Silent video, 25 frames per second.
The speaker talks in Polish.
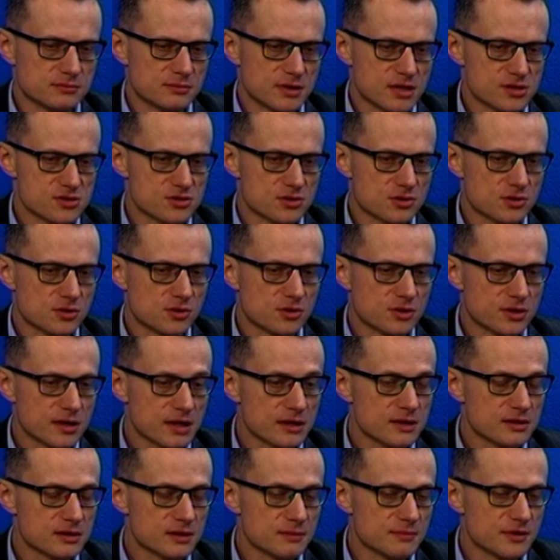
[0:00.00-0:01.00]
bardzo
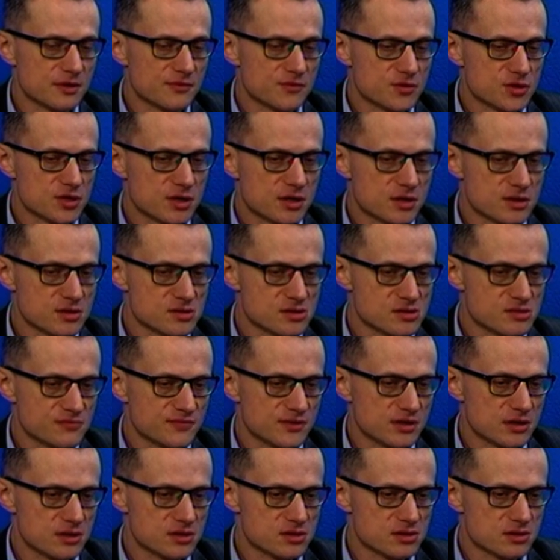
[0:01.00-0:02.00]
konkretny, mianowicie kryzys
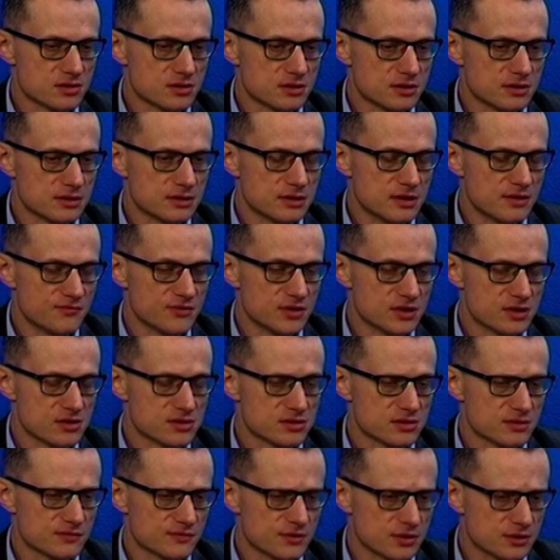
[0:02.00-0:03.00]
finansowy,
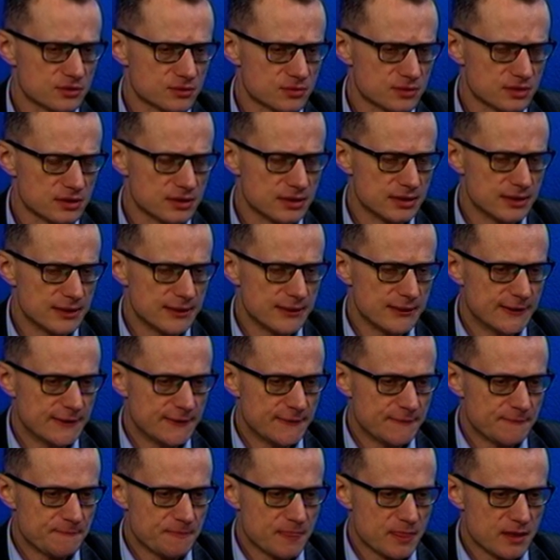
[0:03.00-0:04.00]
finansowy który
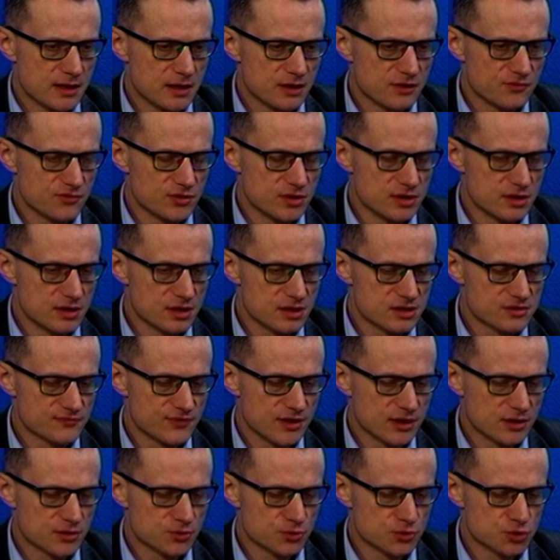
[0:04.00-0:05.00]
e, wynika z
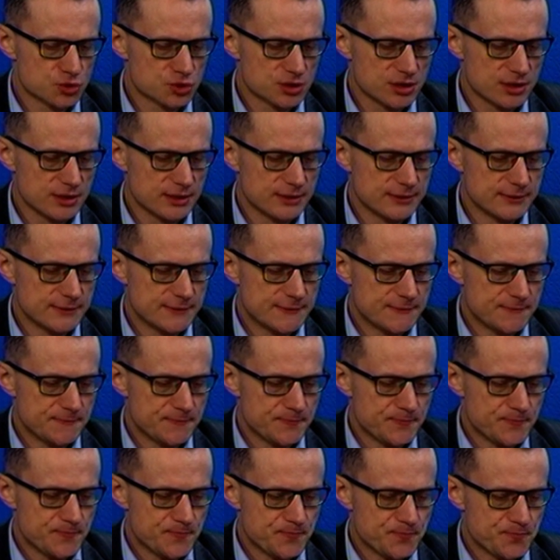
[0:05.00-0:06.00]
faktu, że
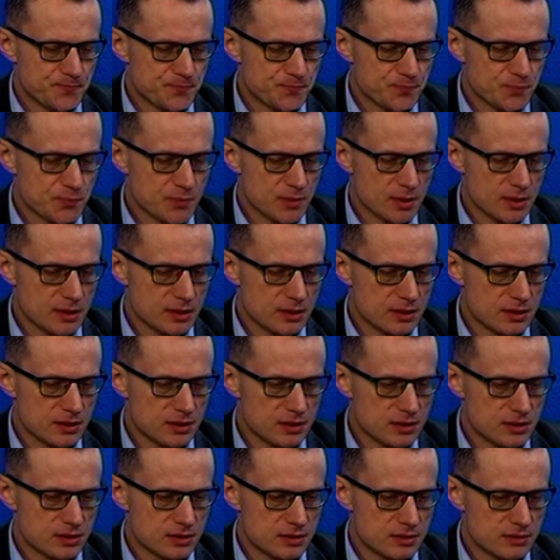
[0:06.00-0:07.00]
mm,
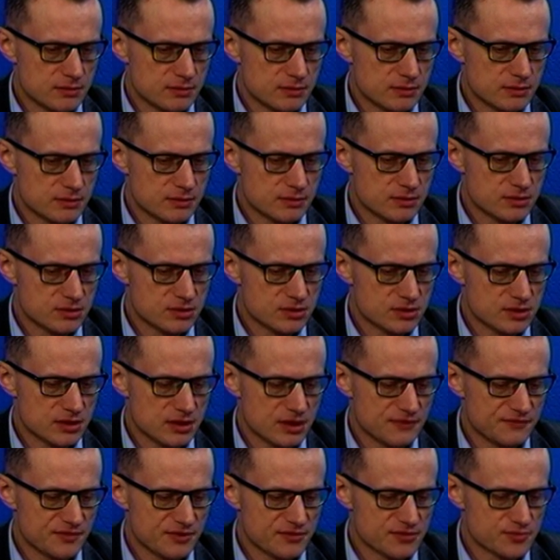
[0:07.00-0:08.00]

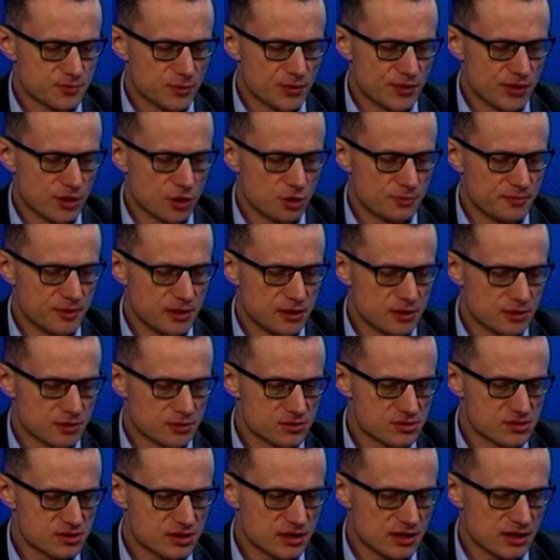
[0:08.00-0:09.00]
strefa wspólnego
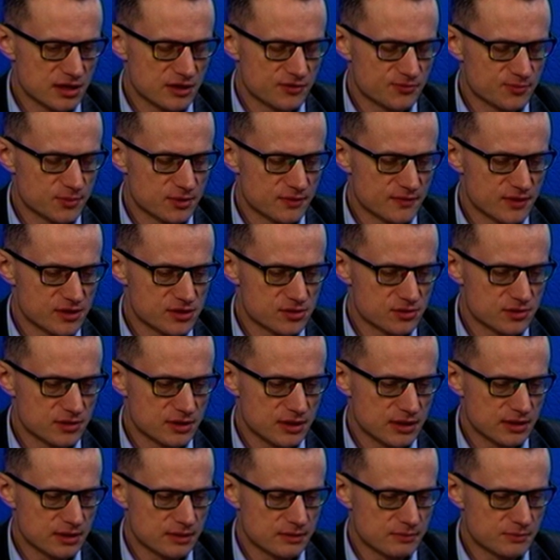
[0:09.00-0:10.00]
pieniądza
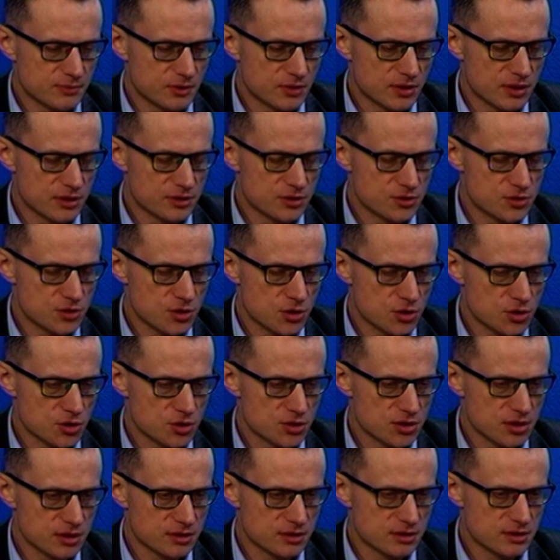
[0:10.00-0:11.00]
wprowadzona ponad
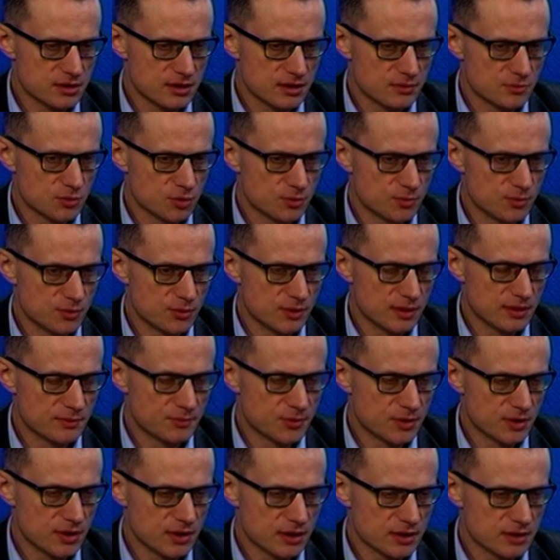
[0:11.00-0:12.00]
10 lat temu była
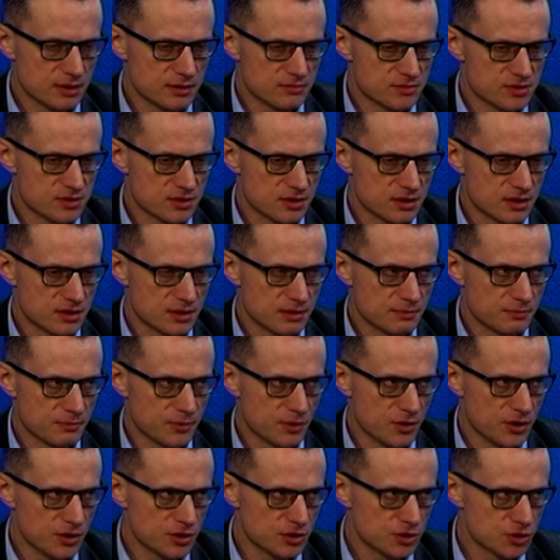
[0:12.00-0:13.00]
projektem stricte
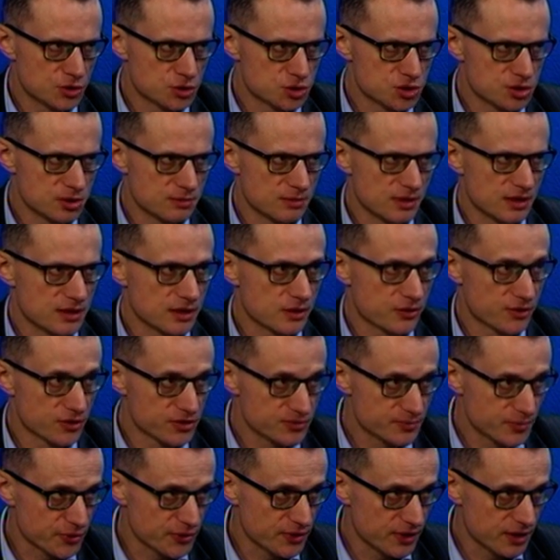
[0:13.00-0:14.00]
politycznym, a nie
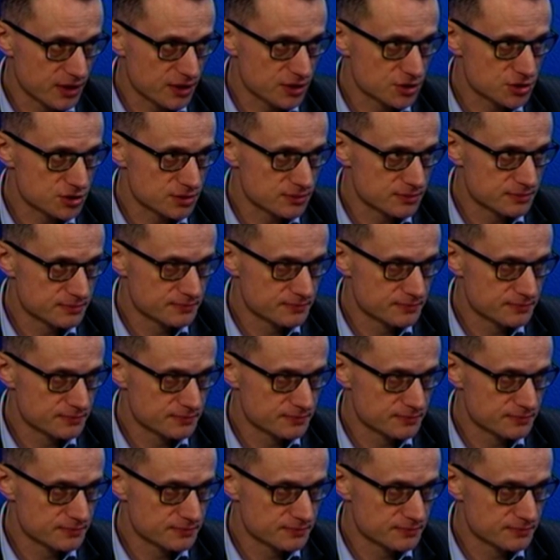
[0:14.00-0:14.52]
gospodarczym.